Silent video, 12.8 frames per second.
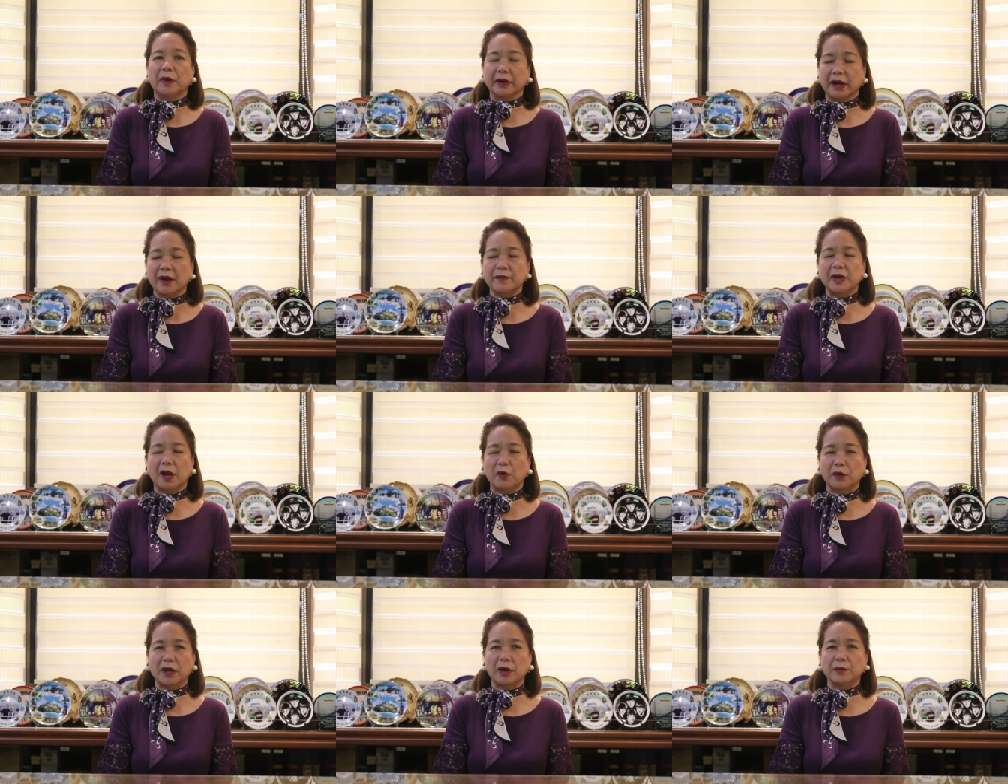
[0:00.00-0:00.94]

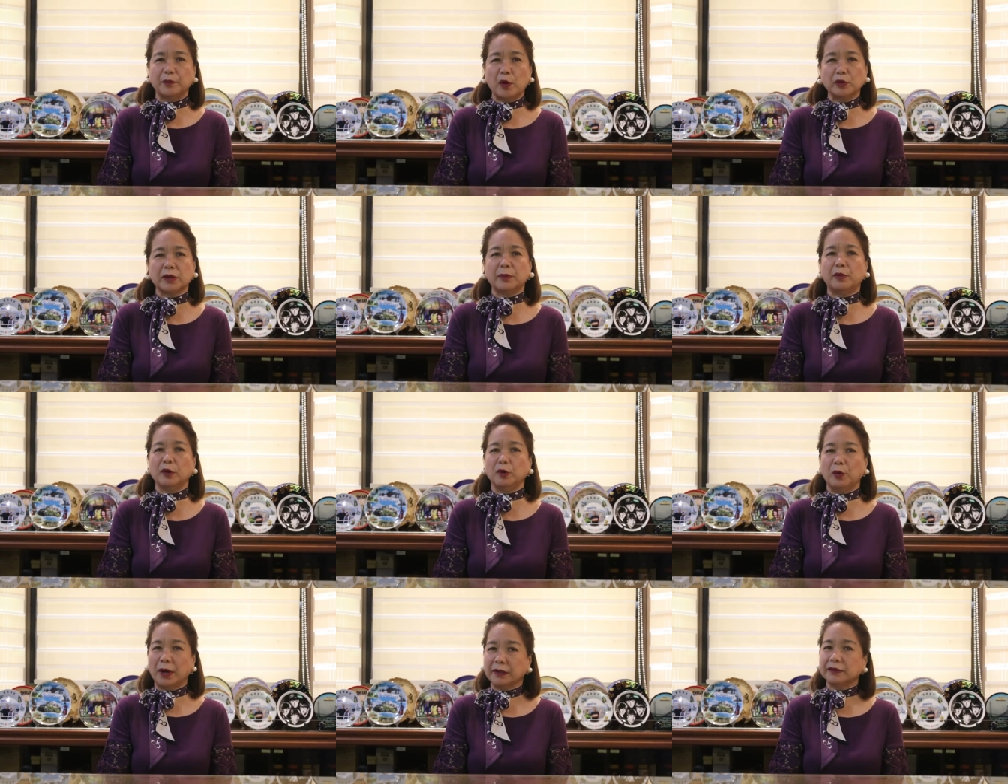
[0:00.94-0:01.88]
Marami ang walang
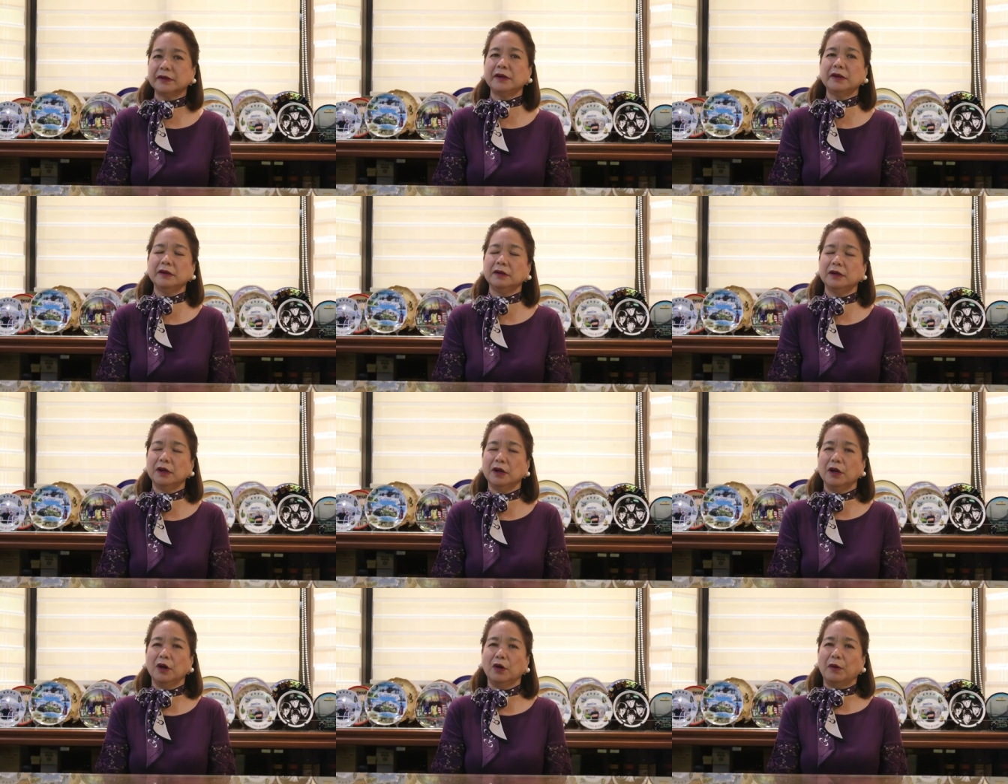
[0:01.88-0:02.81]
potable water,
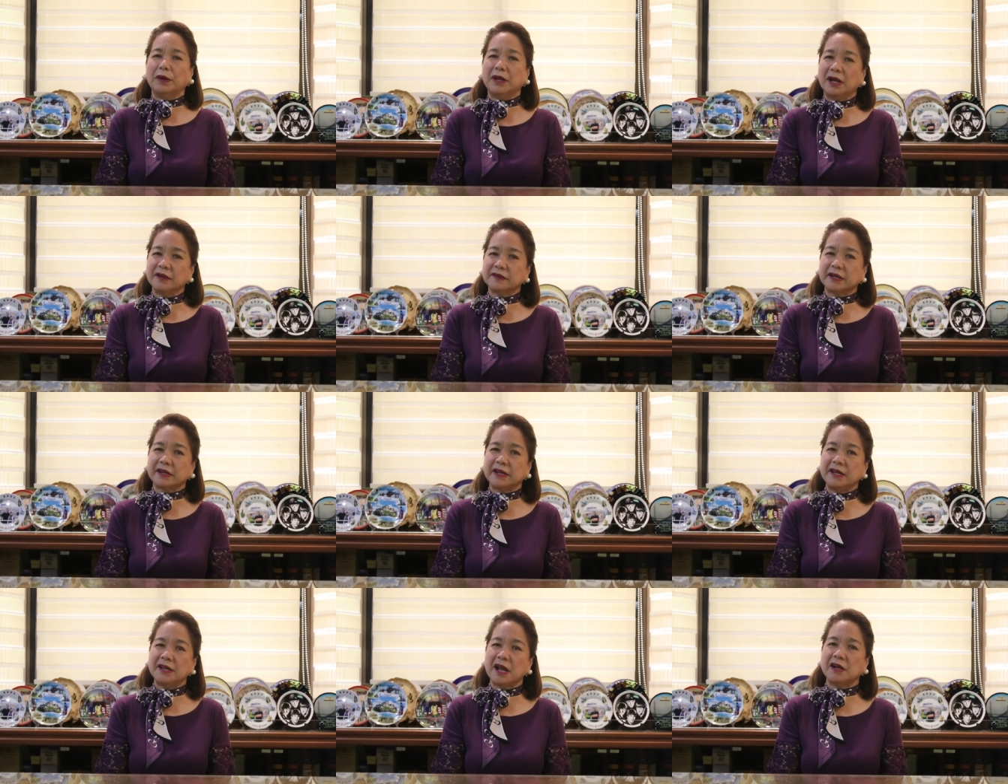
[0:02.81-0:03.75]
walang
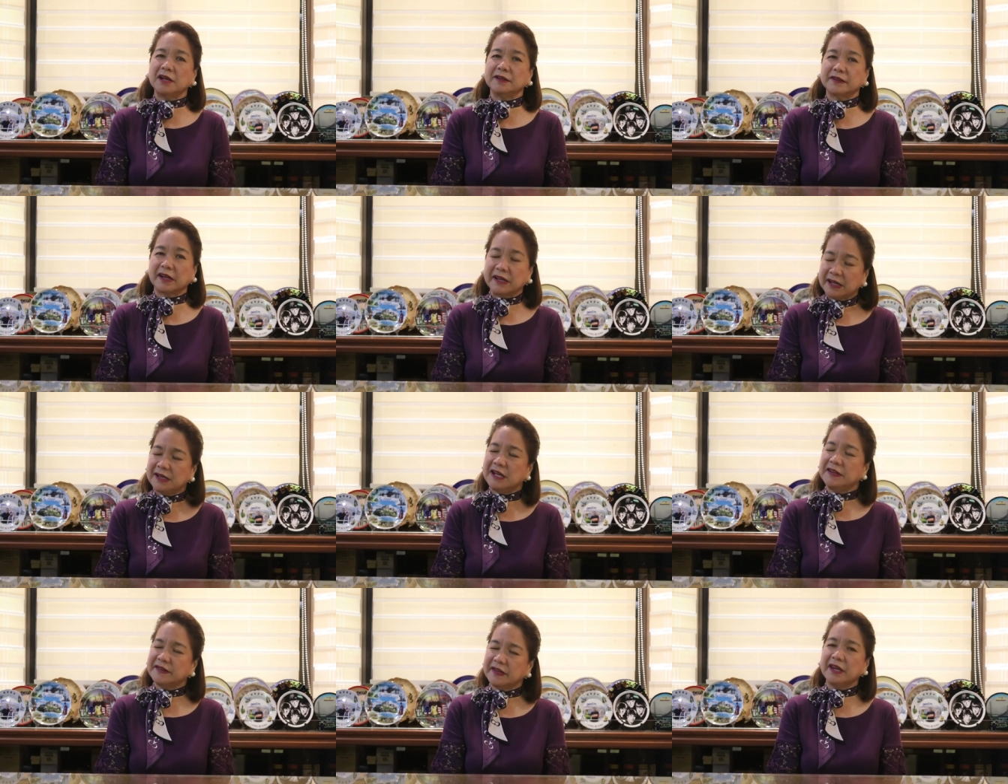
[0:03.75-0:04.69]
sariling,
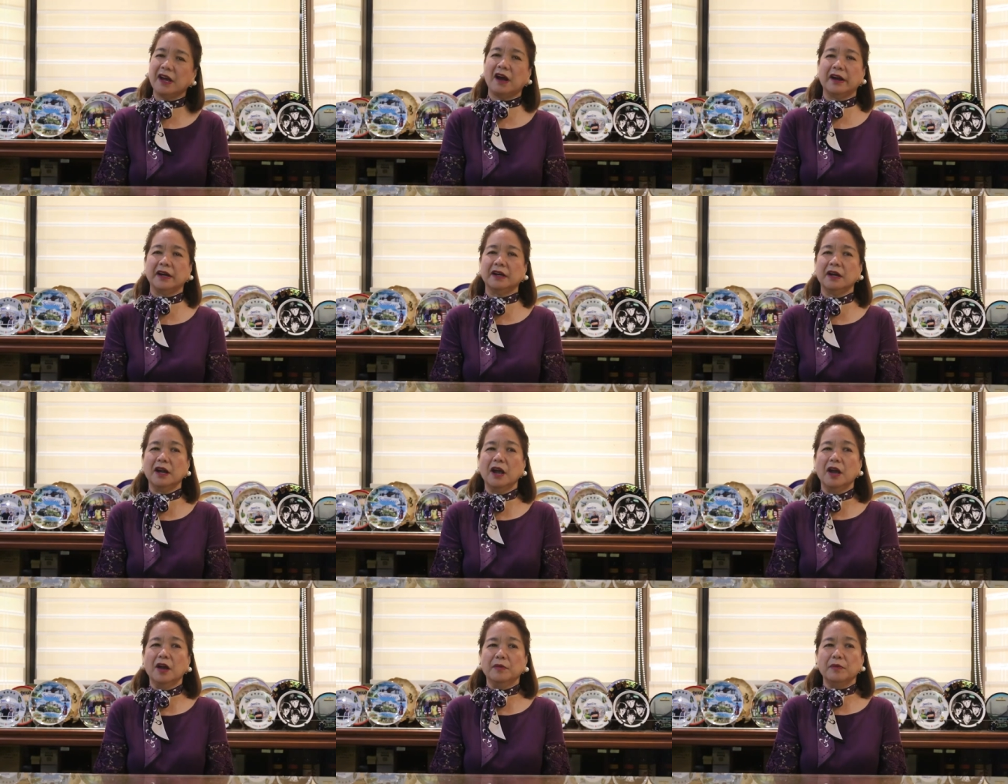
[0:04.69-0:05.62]
sariling CR,
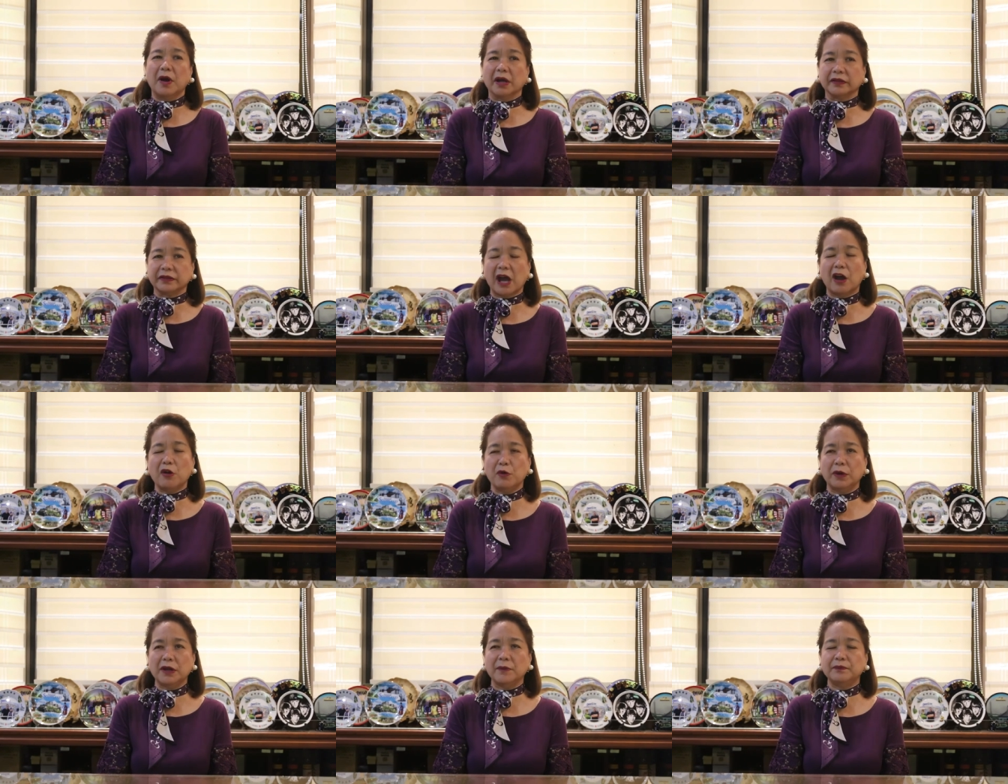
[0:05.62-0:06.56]
mga
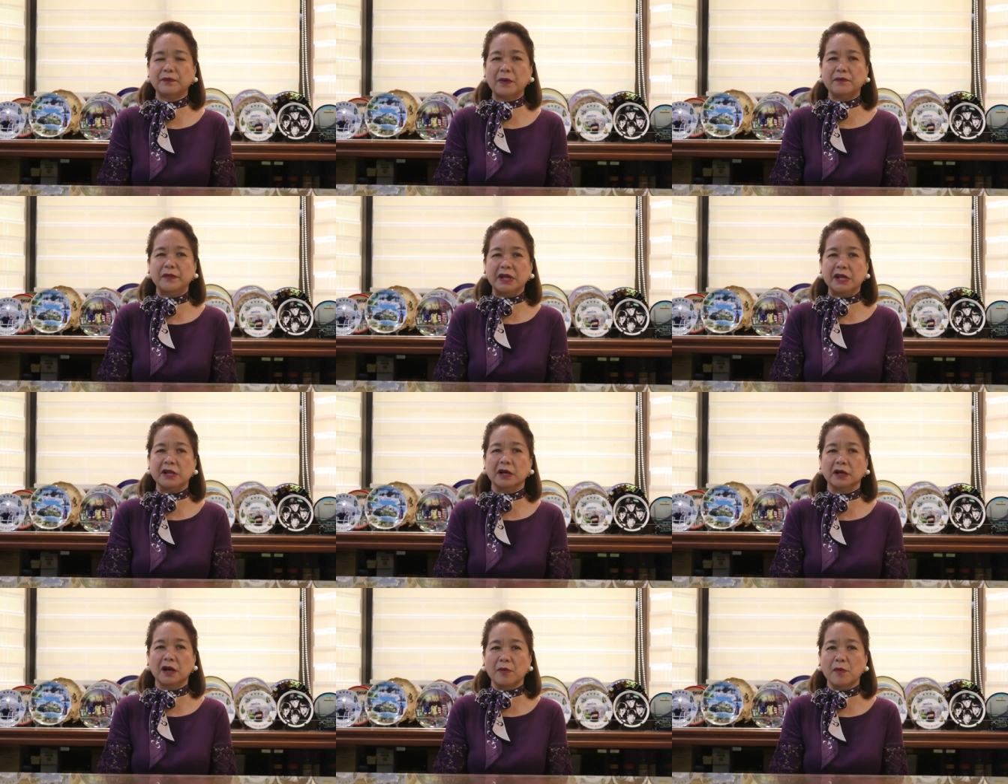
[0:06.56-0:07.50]
taong walang pambili
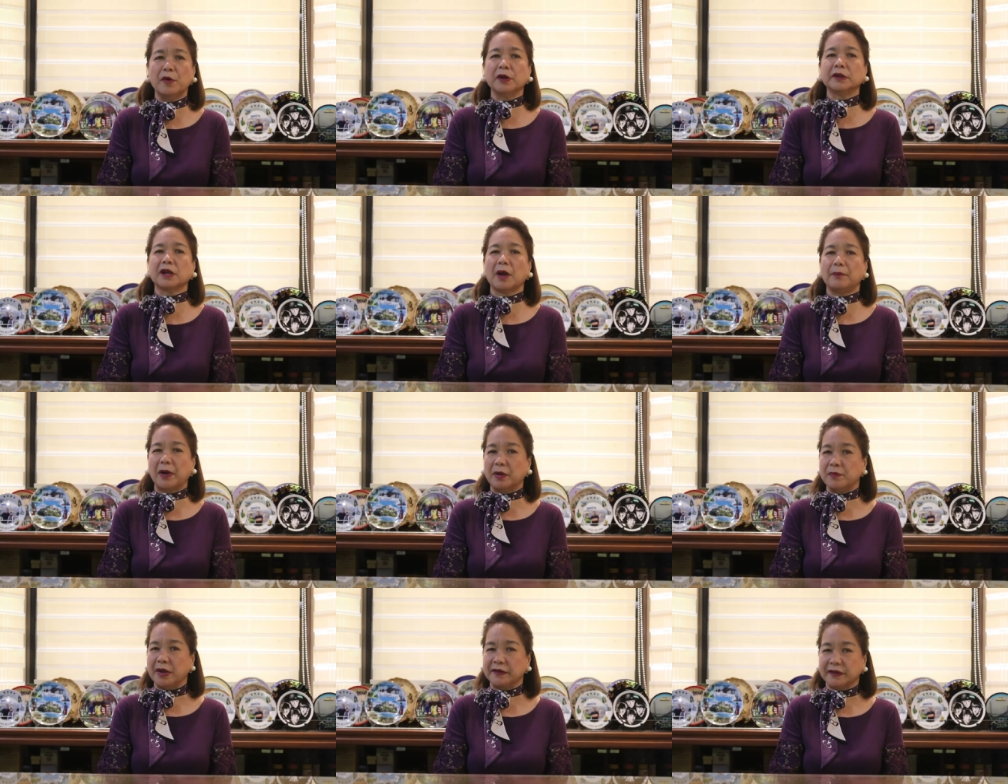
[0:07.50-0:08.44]
ng gamot
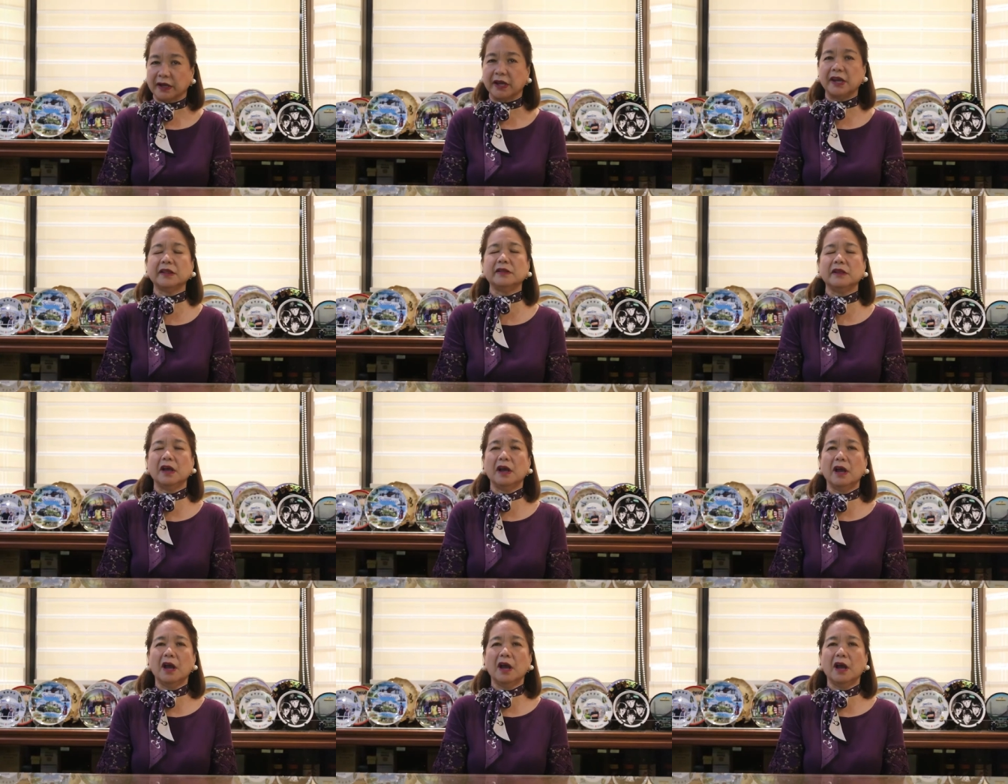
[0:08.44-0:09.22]
kapag may sakit,